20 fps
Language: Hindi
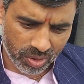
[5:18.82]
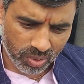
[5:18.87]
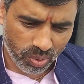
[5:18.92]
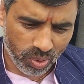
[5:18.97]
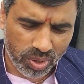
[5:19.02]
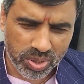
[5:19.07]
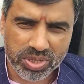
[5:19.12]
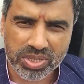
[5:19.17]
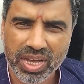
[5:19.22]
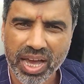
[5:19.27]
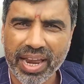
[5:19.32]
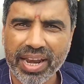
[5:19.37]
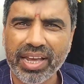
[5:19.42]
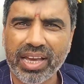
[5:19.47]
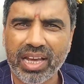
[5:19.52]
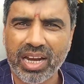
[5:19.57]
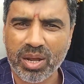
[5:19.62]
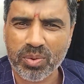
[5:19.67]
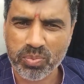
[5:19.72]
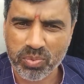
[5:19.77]
ठोस
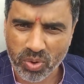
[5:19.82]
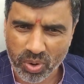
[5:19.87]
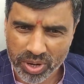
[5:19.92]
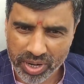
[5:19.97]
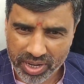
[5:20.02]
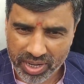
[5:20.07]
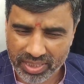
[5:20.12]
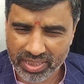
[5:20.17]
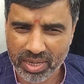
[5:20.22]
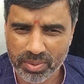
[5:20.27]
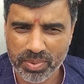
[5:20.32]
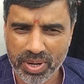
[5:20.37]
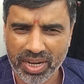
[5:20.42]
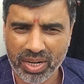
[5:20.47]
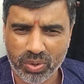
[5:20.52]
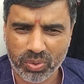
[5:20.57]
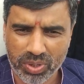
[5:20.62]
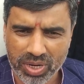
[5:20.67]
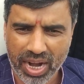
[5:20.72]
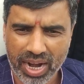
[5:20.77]
कार्यक्रम कोई कदम
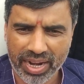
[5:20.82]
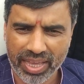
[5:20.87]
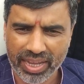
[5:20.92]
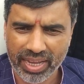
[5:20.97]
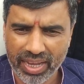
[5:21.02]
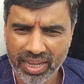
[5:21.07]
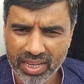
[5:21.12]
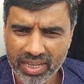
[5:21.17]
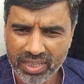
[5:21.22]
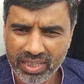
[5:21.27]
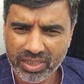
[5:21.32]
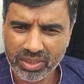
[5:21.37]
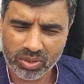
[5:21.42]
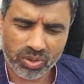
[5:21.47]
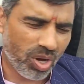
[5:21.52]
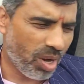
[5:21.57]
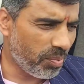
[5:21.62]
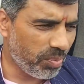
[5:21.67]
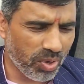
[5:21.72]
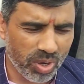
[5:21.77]
अगर उठाने
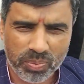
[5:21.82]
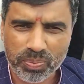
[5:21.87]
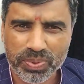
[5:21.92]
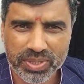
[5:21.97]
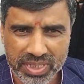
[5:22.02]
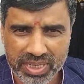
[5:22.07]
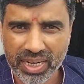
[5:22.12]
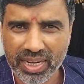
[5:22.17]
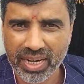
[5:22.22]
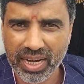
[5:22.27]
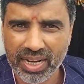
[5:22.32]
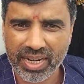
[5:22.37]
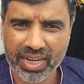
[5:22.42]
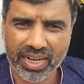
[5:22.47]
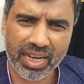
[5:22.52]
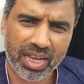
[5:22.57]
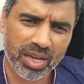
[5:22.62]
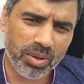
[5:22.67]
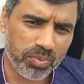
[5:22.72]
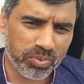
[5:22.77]
हैं तो हम लोग पीछे नहीं
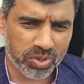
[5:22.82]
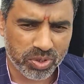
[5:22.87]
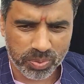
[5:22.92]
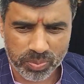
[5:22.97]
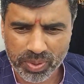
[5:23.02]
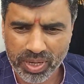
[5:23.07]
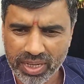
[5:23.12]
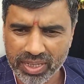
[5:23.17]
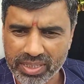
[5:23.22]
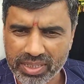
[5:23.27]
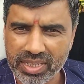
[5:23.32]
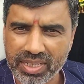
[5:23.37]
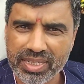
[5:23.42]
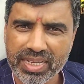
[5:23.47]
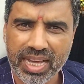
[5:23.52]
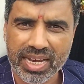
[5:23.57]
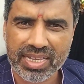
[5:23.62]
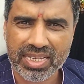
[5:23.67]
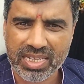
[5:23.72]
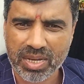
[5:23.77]
हटेंगे हम उसमें जी
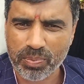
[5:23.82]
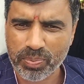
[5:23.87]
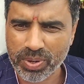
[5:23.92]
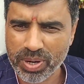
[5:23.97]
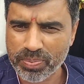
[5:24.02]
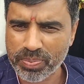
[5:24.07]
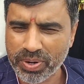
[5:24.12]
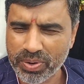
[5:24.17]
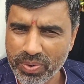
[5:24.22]
जान से अपने